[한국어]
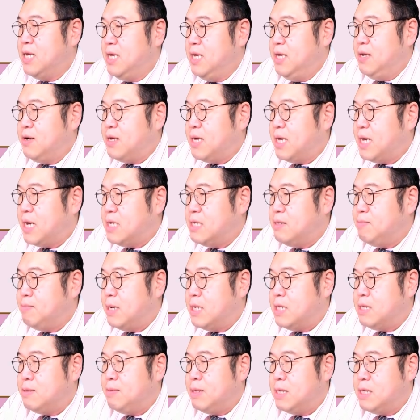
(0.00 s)
이렇게까지
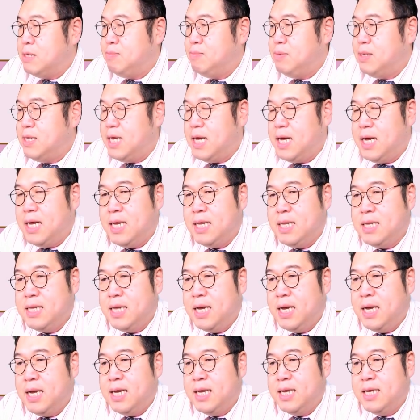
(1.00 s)
말씀하십니다.
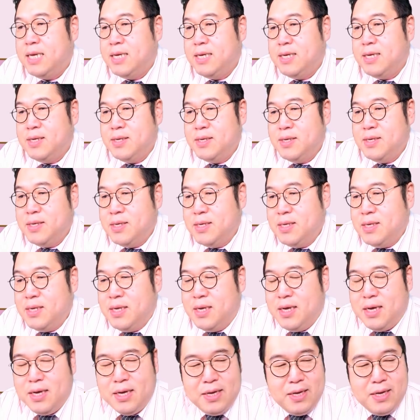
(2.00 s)
네.
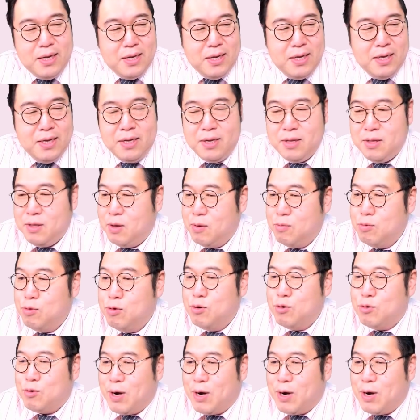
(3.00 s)
아, 너무